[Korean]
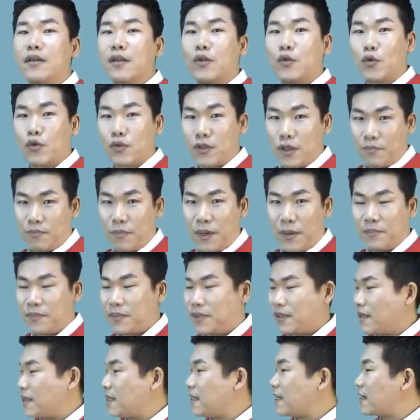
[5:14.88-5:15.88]
도정법
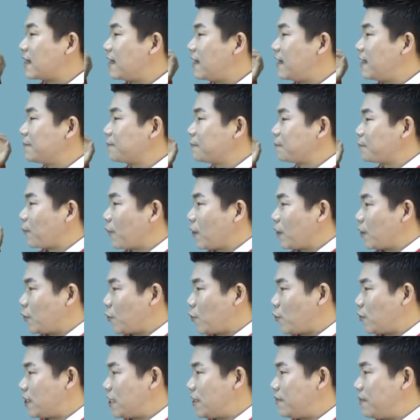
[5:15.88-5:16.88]
그러니까
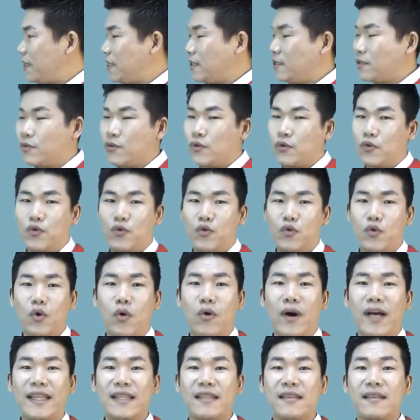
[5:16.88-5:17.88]
도시 및
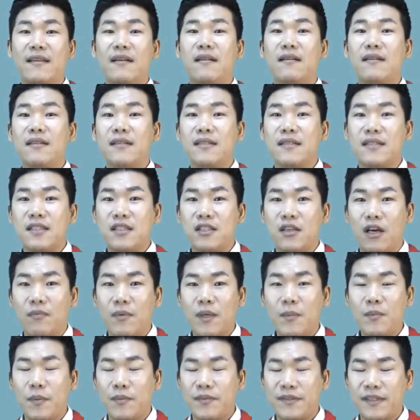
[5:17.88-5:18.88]
주거환경
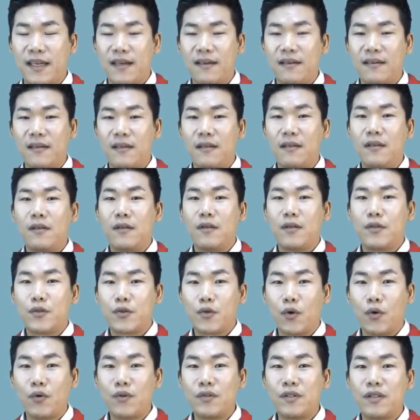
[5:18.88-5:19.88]
정비법상
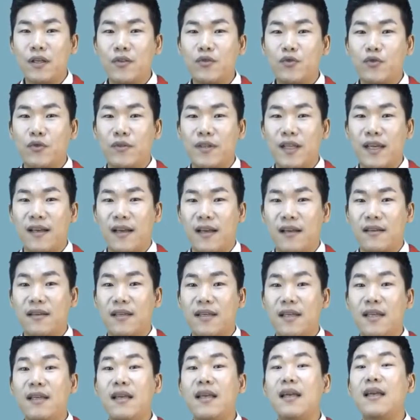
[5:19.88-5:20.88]
종전주택
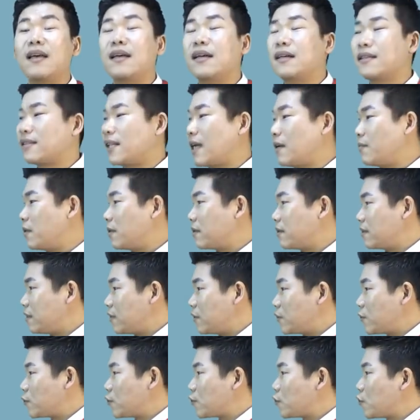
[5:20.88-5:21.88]
가격이
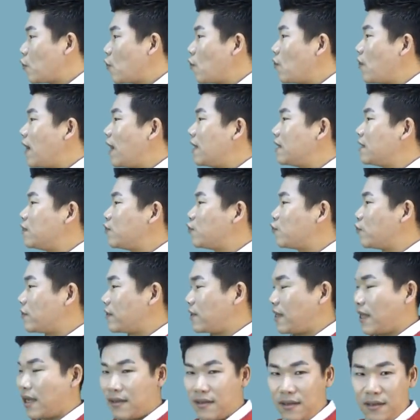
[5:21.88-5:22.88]
3억을 초과하는
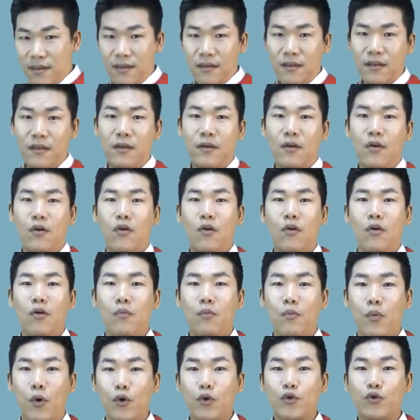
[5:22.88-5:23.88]
주택을
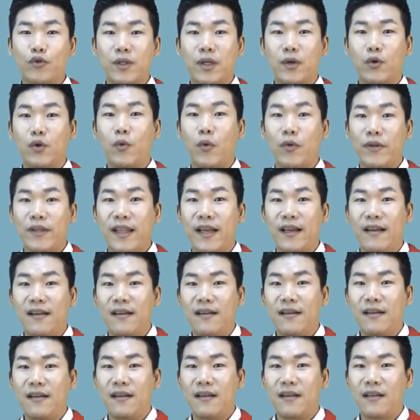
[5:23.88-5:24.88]
보유주택으로
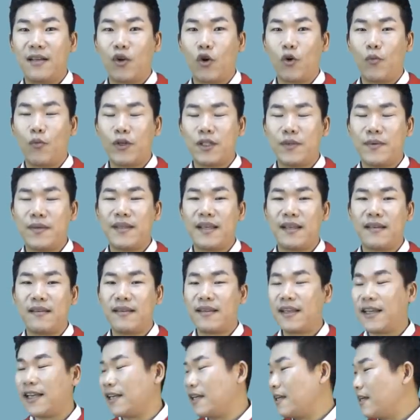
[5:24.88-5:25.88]
본다라고 보시면
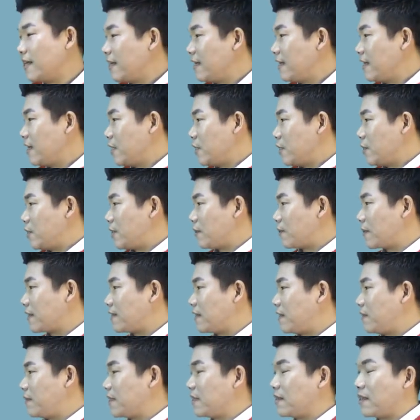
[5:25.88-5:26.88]
되는데 쉽게
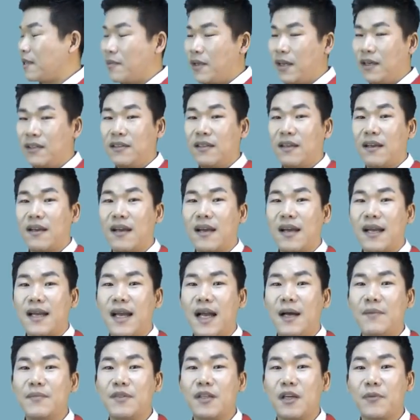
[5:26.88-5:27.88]
설명드리면
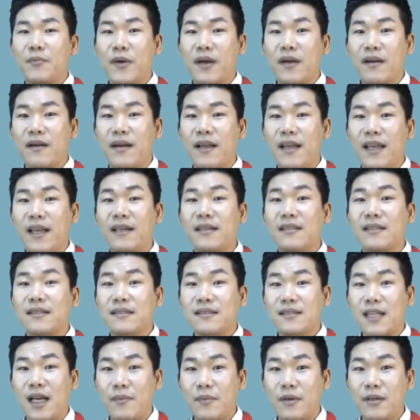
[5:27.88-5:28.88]
감정평가액
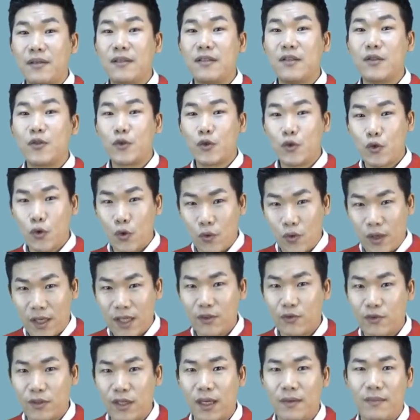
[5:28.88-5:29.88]
3억을 초과하는
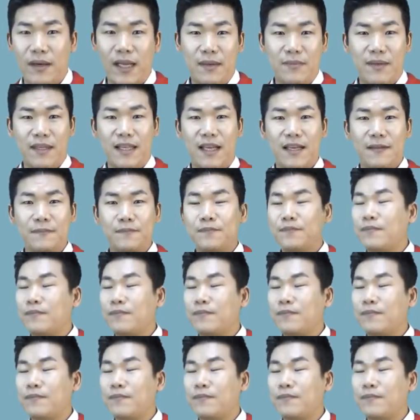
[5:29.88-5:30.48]
주택을 말합니다.